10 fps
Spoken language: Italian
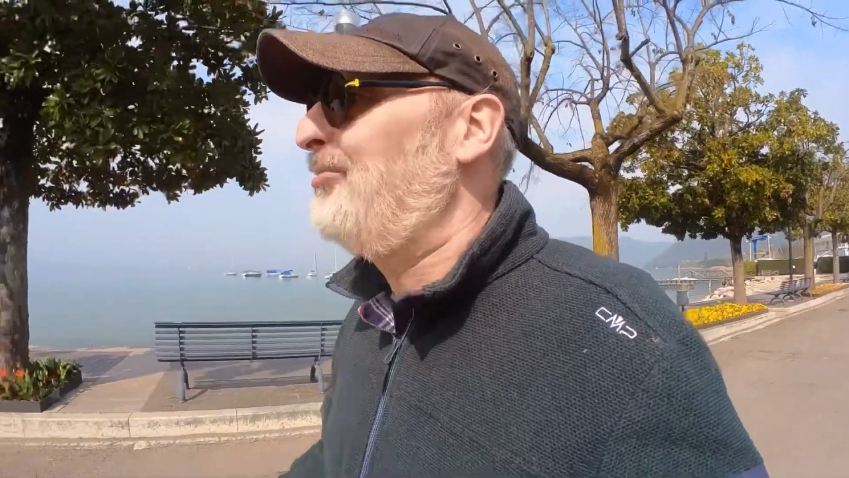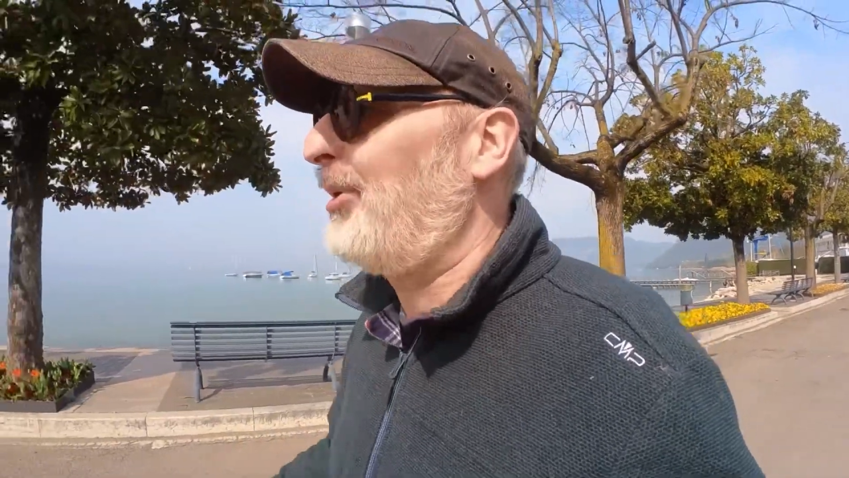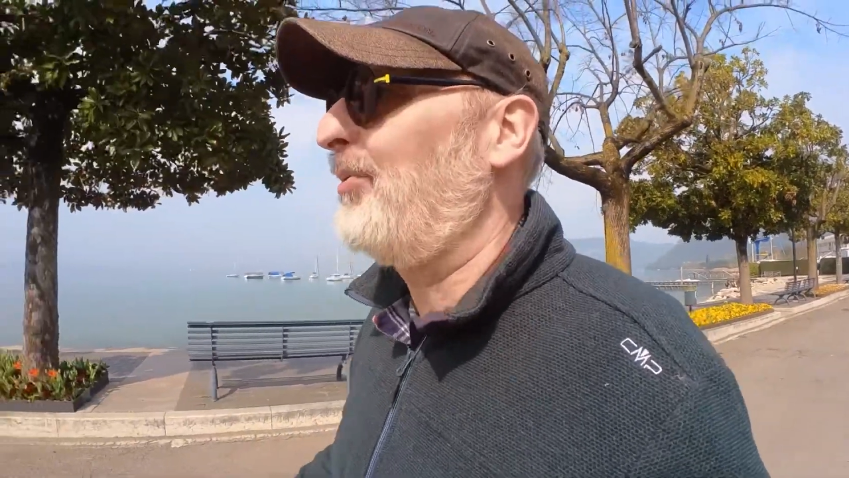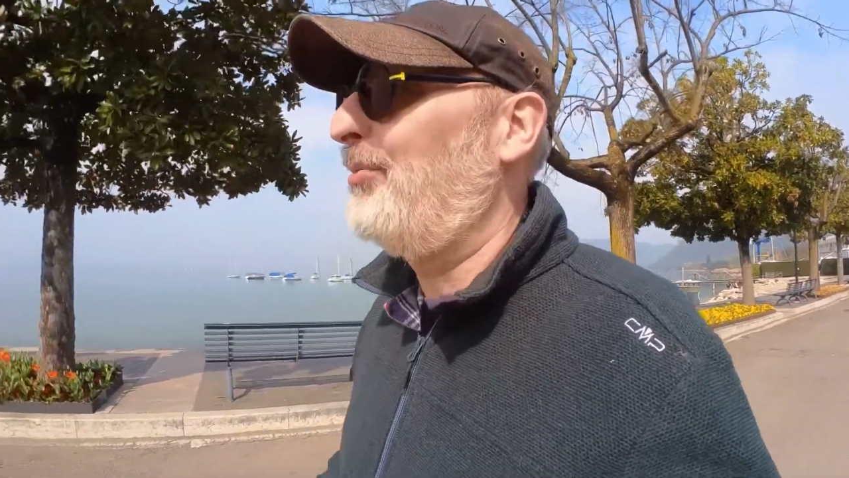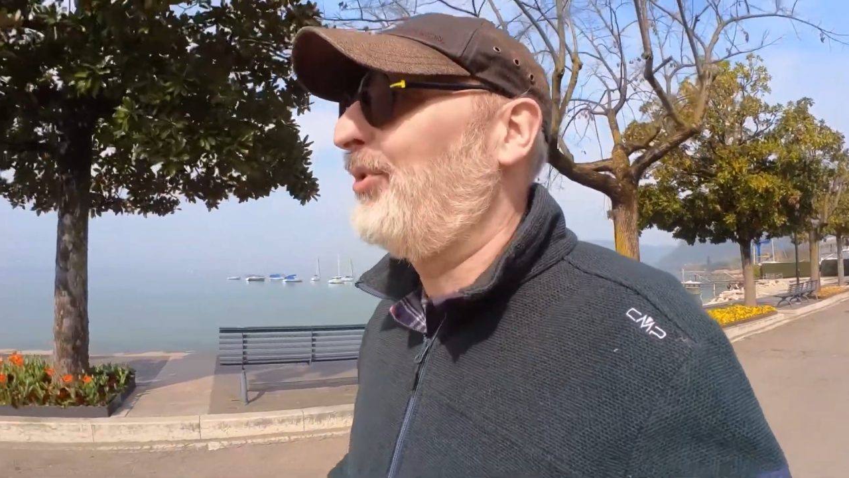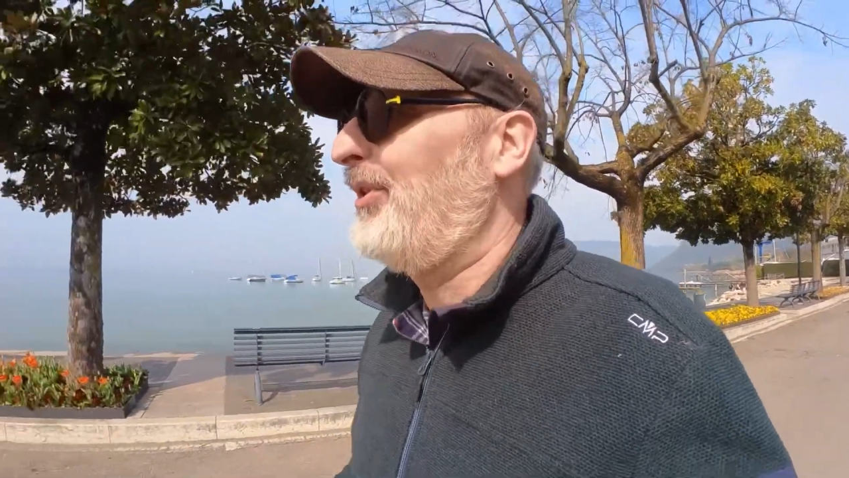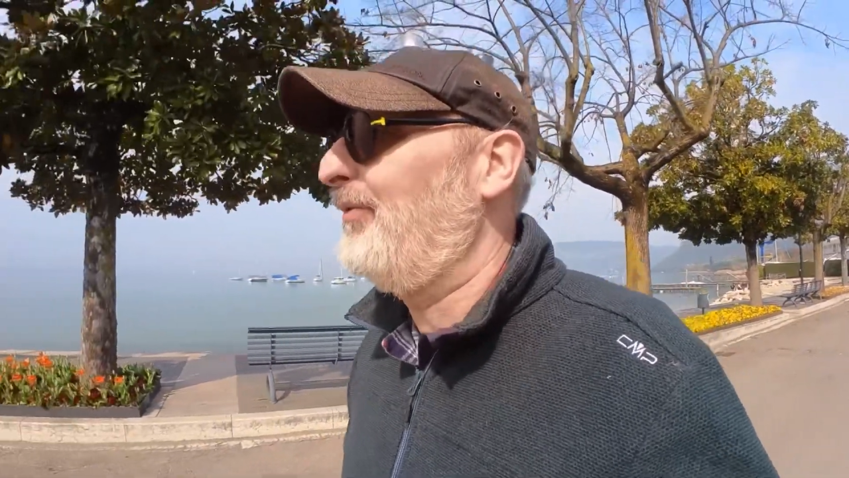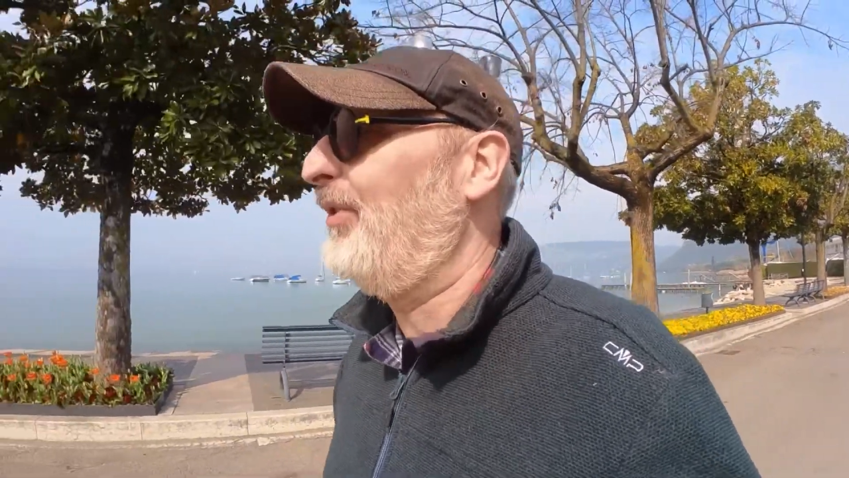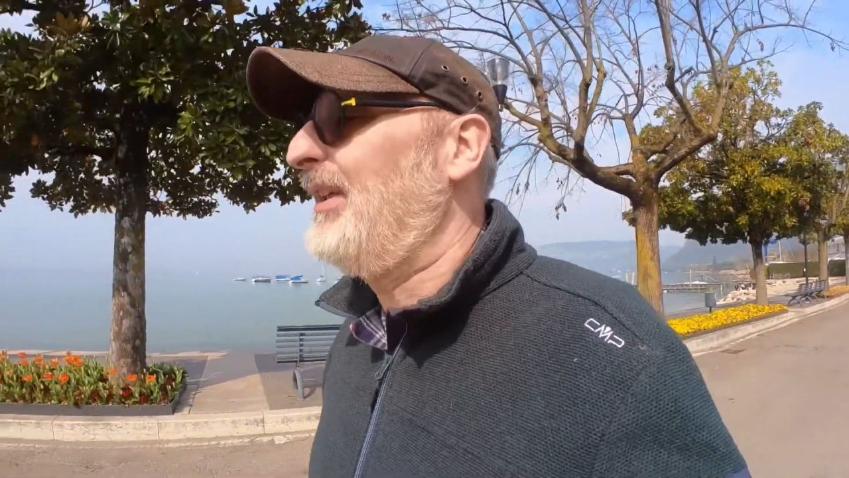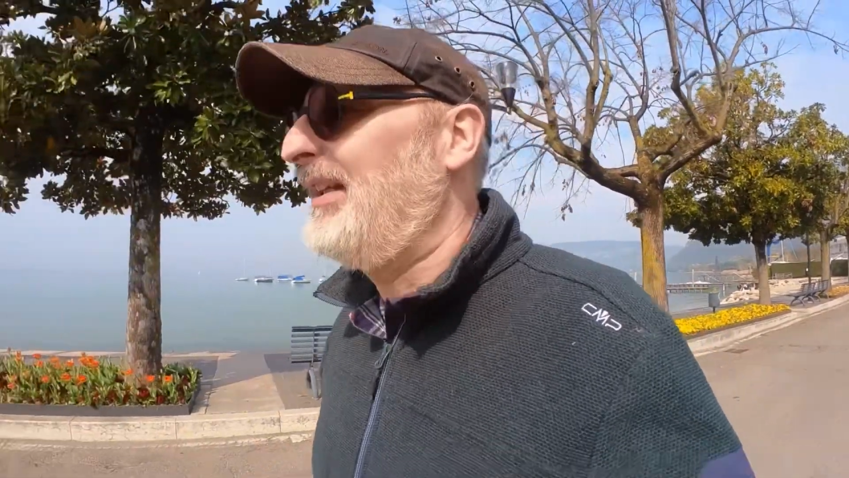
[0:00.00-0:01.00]
per quel
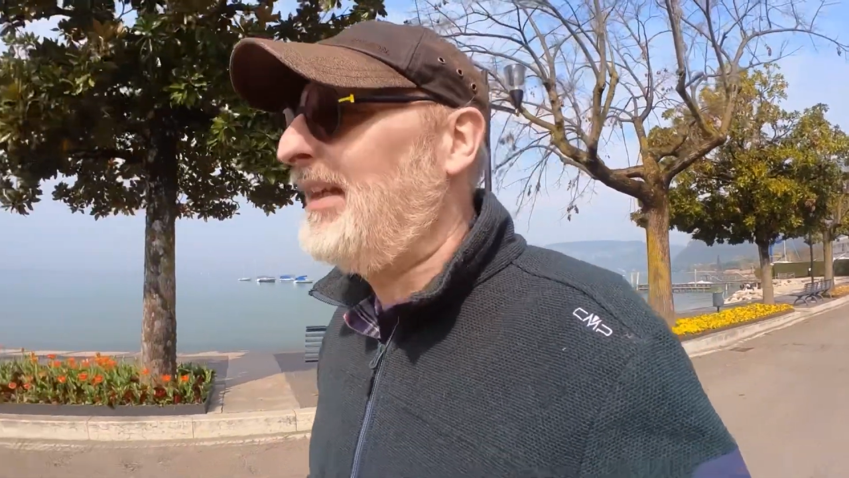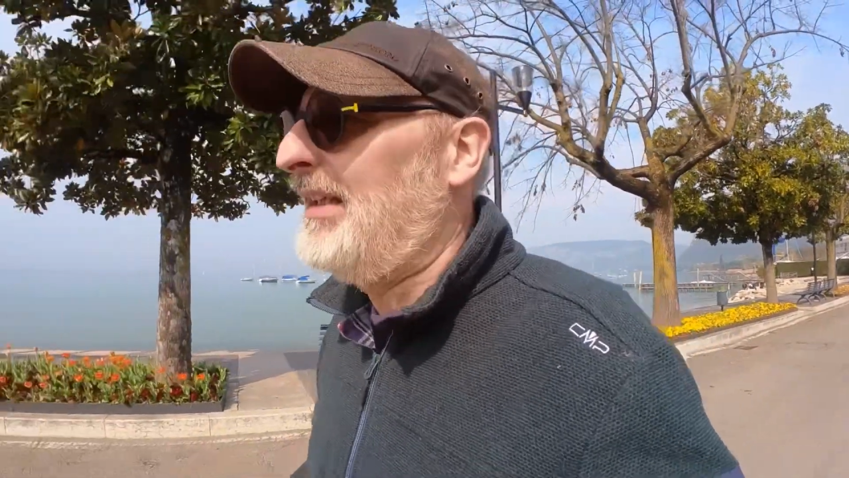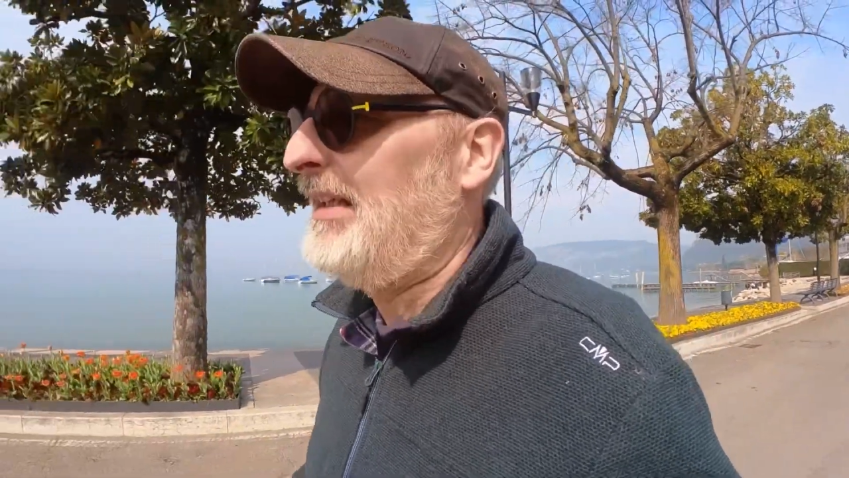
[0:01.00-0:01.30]
motivo lì